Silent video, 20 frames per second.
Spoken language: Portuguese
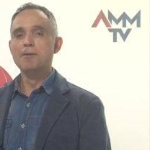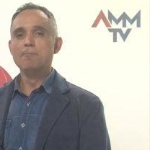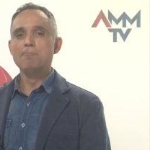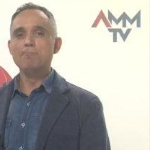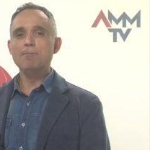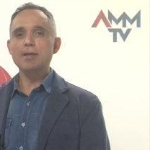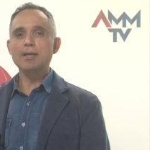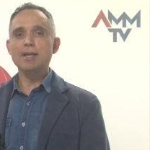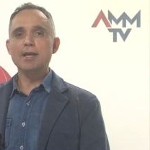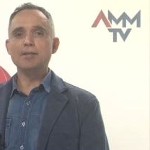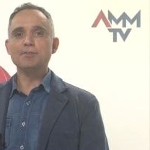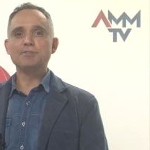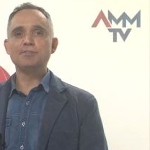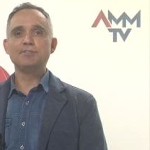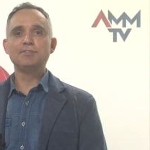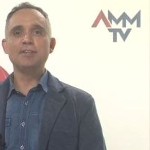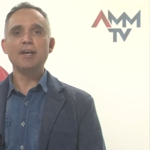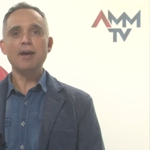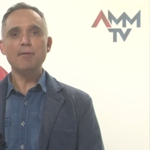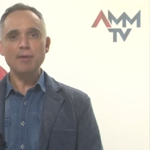Minas
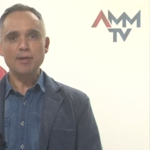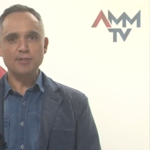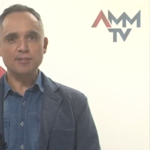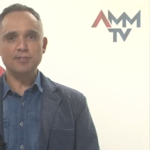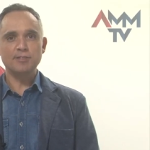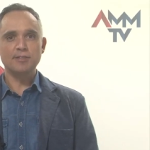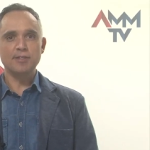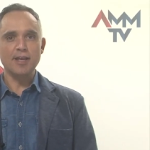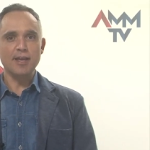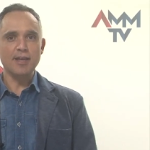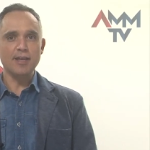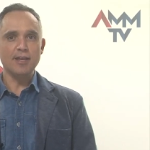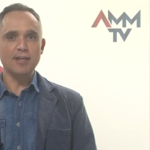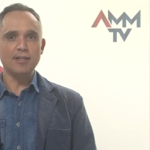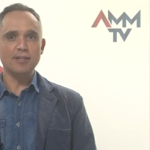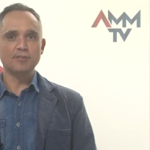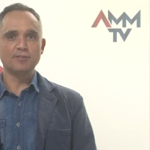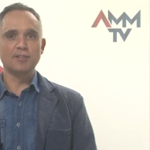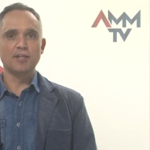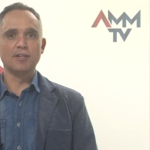Summit tem
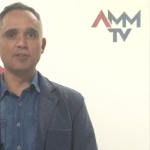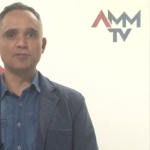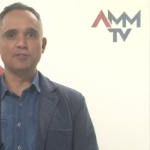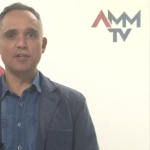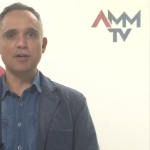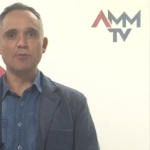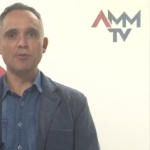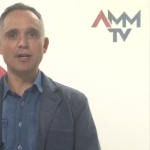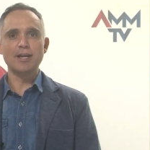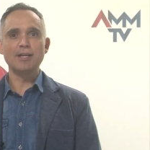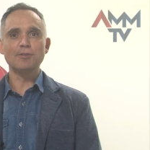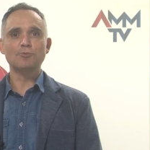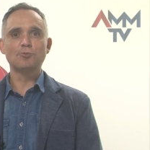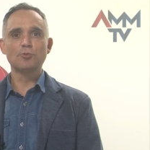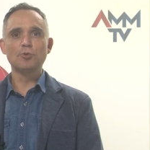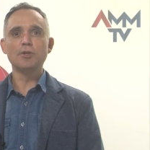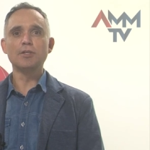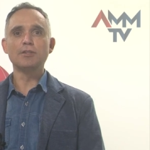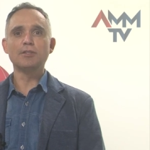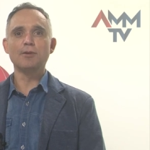inscrição
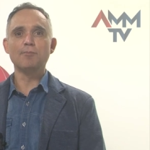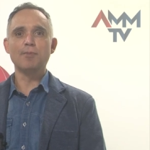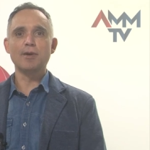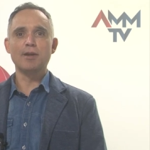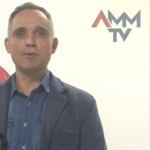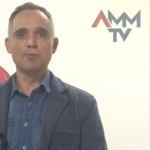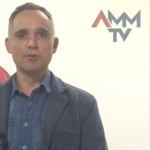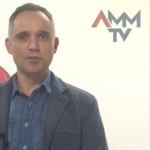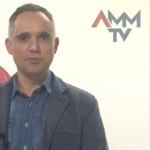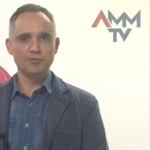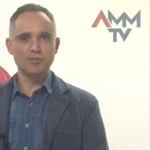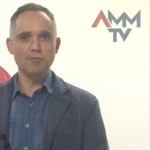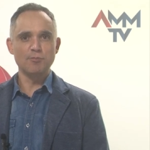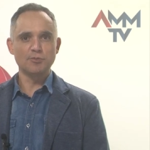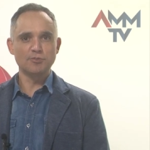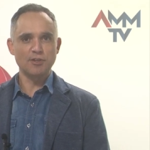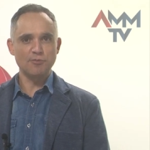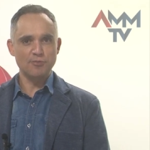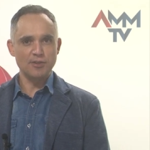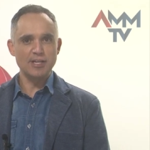gratuita para
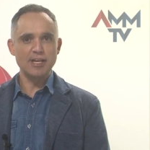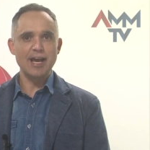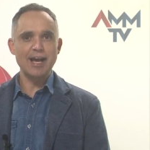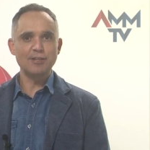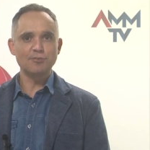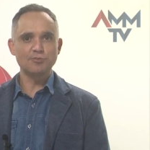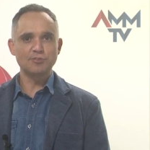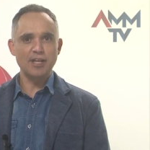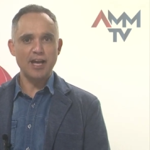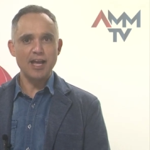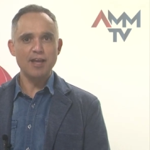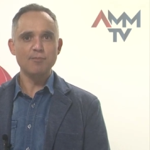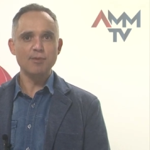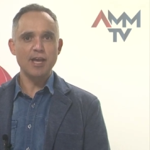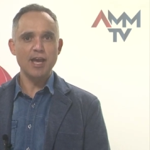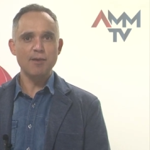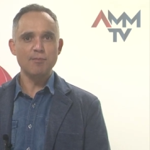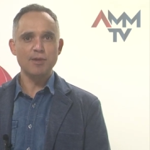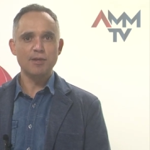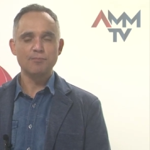municípios afiliados da
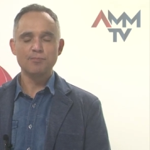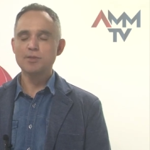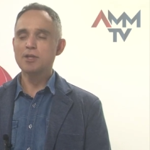AMM